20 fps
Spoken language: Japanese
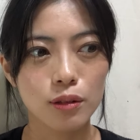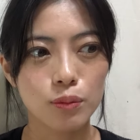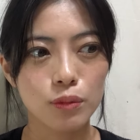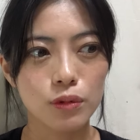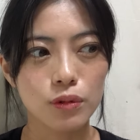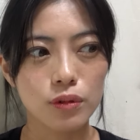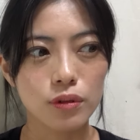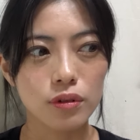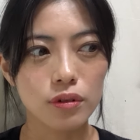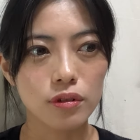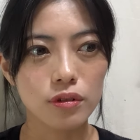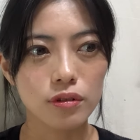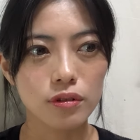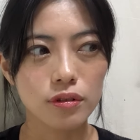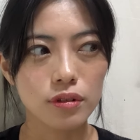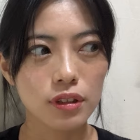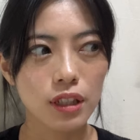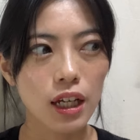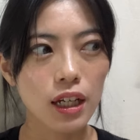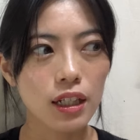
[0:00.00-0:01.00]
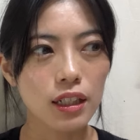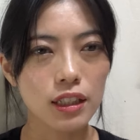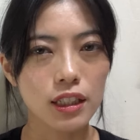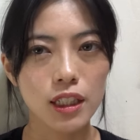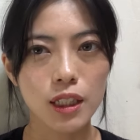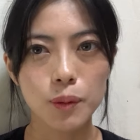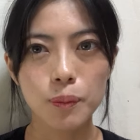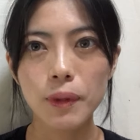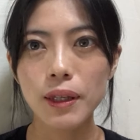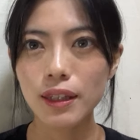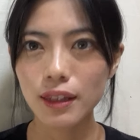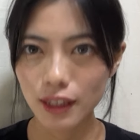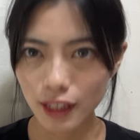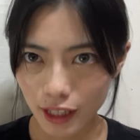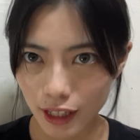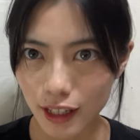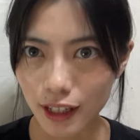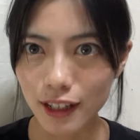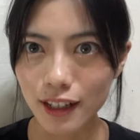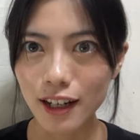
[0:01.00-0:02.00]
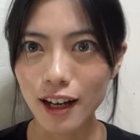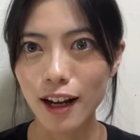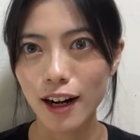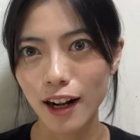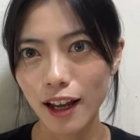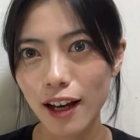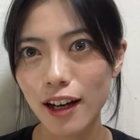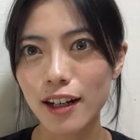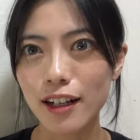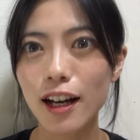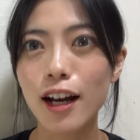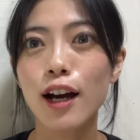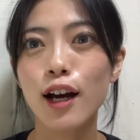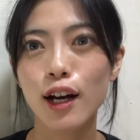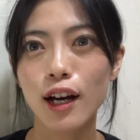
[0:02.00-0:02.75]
もうなんか決めてから考